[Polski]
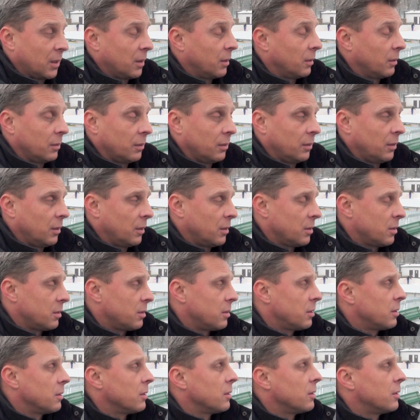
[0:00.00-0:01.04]
Tak,
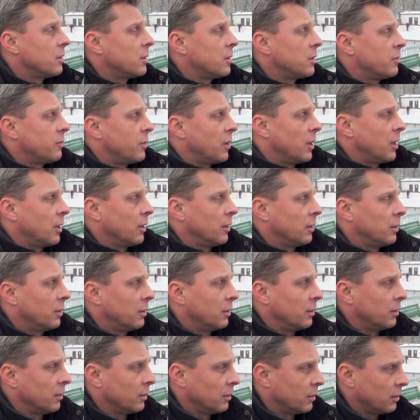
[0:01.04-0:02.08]
jest, trwa
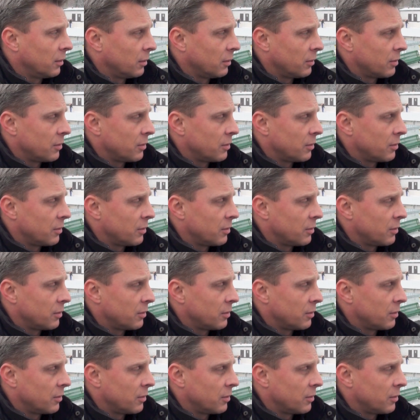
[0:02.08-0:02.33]
no,